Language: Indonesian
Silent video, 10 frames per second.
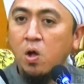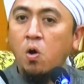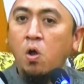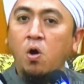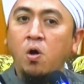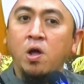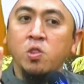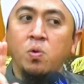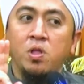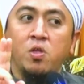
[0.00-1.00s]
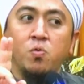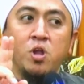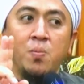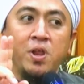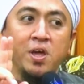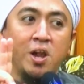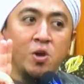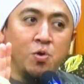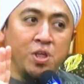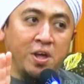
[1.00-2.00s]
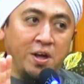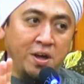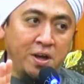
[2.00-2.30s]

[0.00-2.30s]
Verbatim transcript: Kalau orang tuanya sudah meninggal dunia,